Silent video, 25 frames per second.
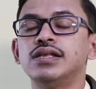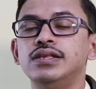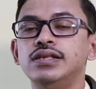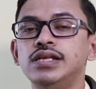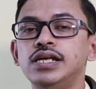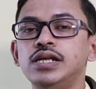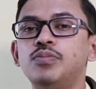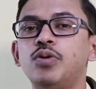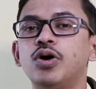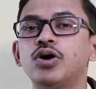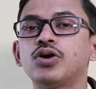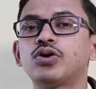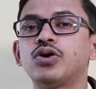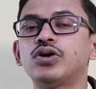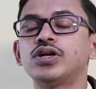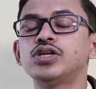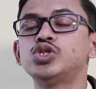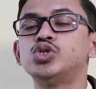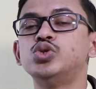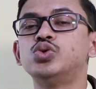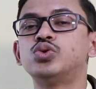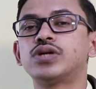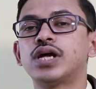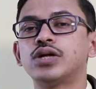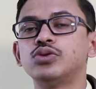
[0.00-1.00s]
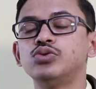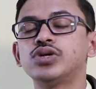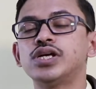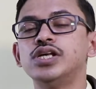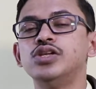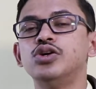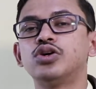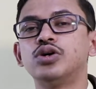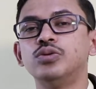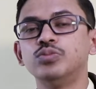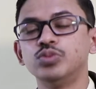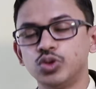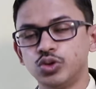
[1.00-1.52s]
নির্ভর করে শুক্রাণু
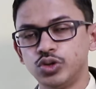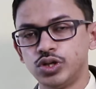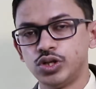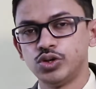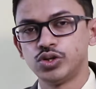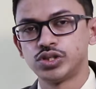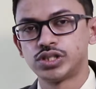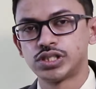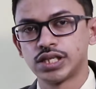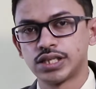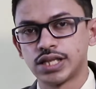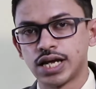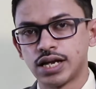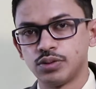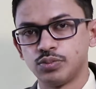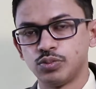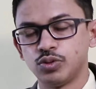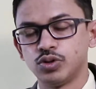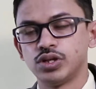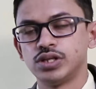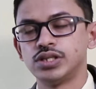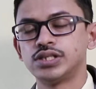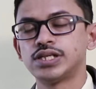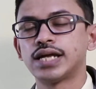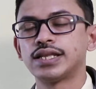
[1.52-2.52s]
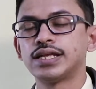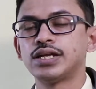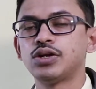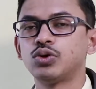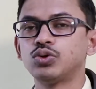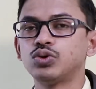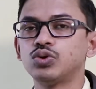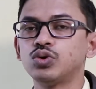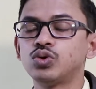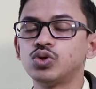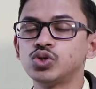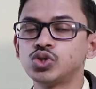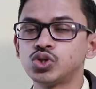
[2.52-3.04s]
কীরকম তৈরি হচ্ছে তার উপর যাদের
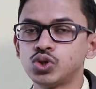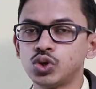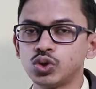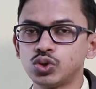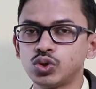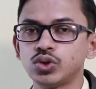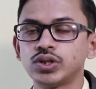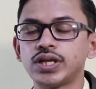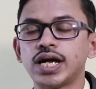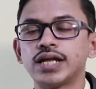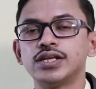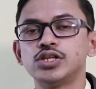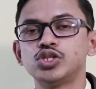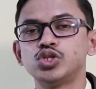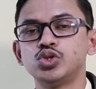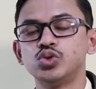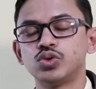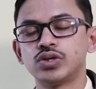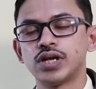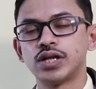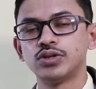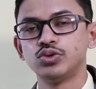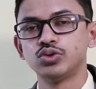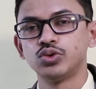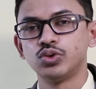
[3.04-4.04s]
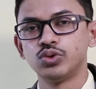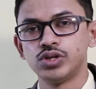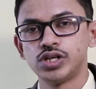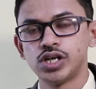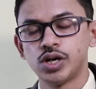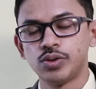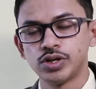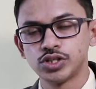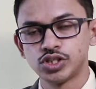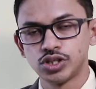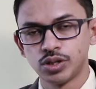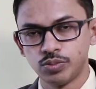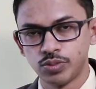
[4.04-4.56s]
অন্ডকোষ ছোট তাদের শুক্রাণু তৈরি
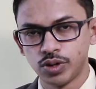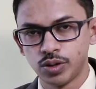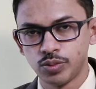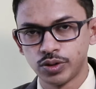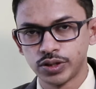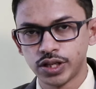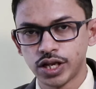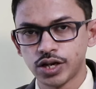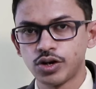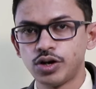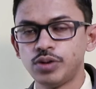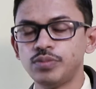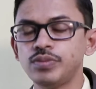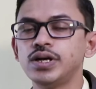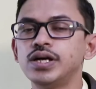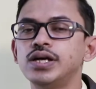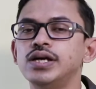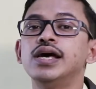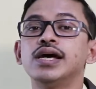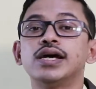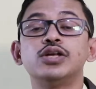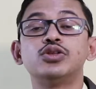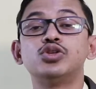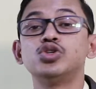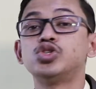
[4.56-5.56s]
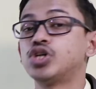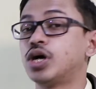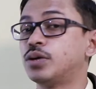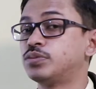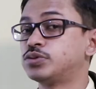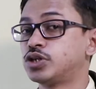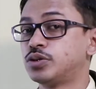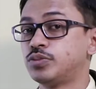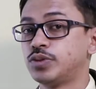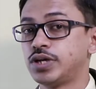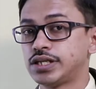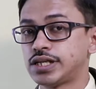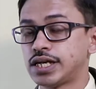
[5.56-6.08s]
হওয়ার সম্ভাবনা কম কিন্তু
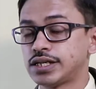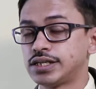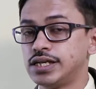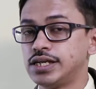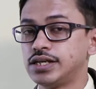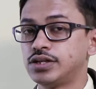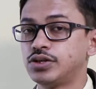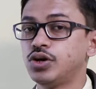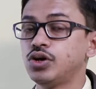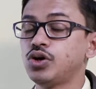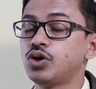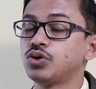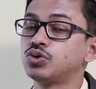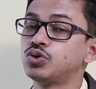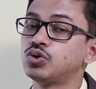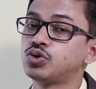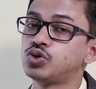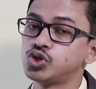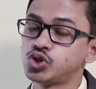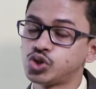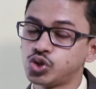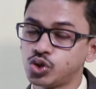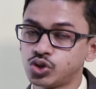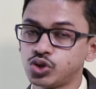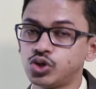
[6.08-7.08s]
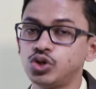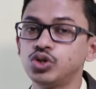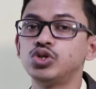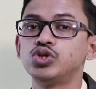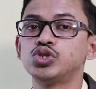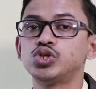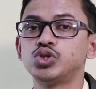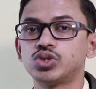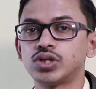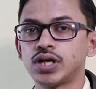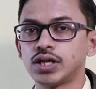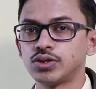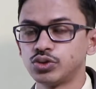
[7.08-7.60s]
সবসময় এটা ঠিক নয় অন্ডকোষ ছোট হলেও
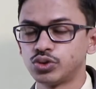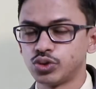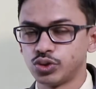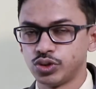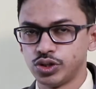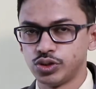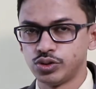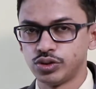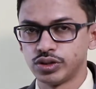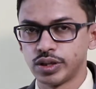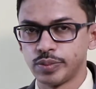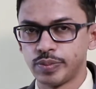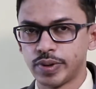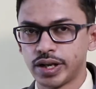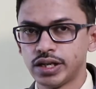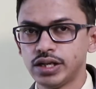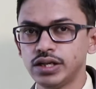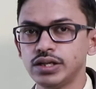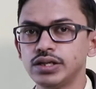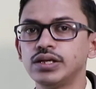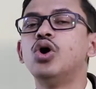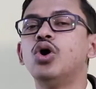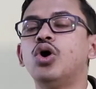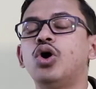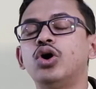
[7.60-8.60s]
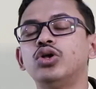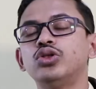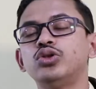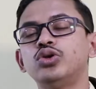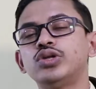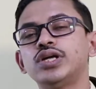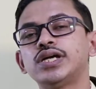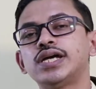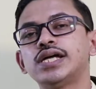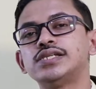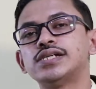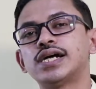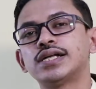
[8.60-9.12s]
শুক্রাণু তৈরি হতে পারে
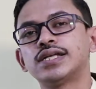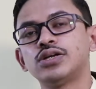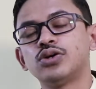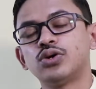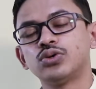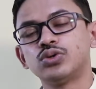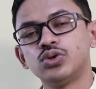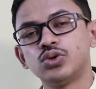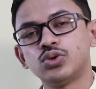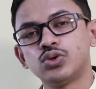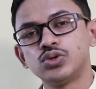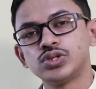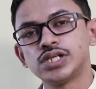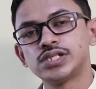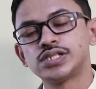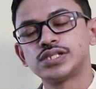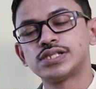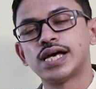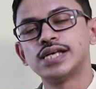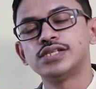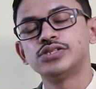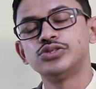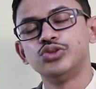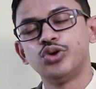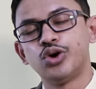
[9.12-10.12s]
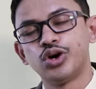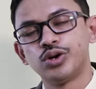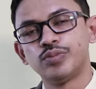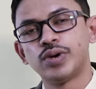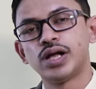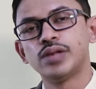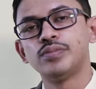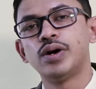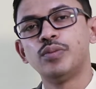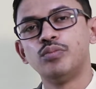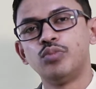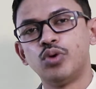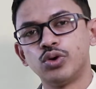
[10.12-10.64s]
অন্যদিকে যাদের অন্ডকোষের সাইজ নর্মাল
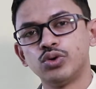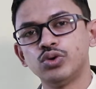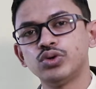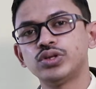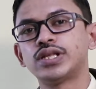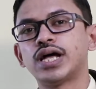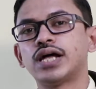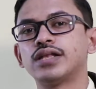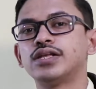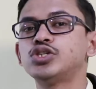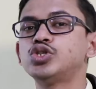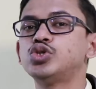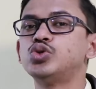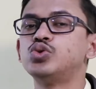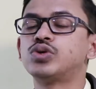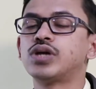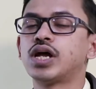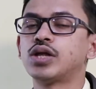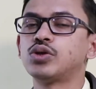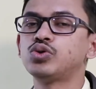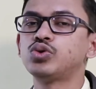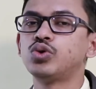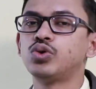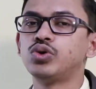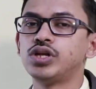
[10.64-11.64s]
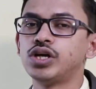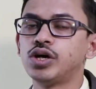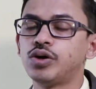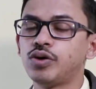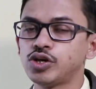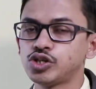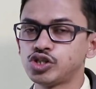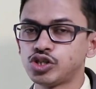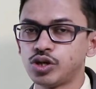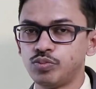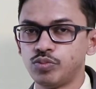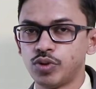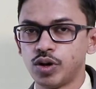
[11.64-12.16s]
বা বড় তাদের শুক্রাণু তৈরি
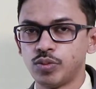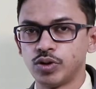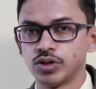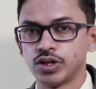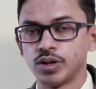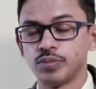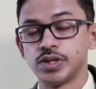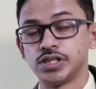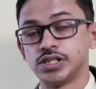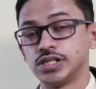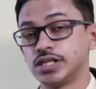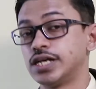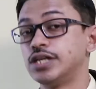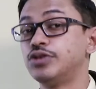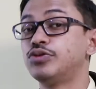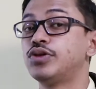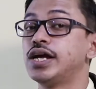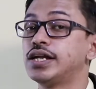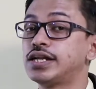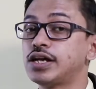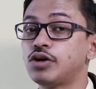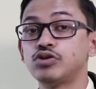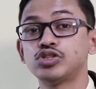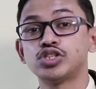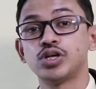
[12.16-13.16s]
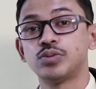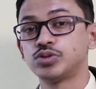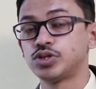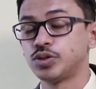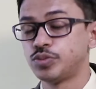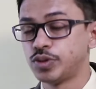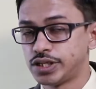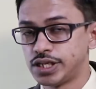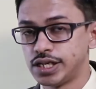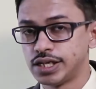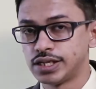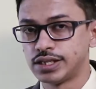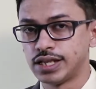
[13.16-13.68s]
হওয়ার সম্ভাবনা বেশি কিন্তু এটাও
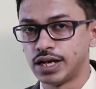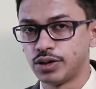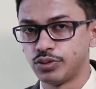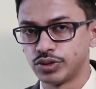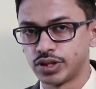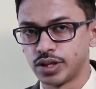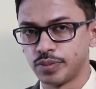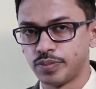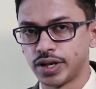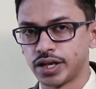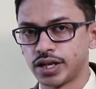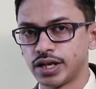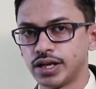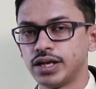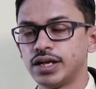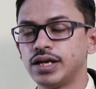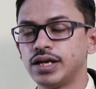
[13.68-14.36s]
সবসময় ঠিক না হতে পারে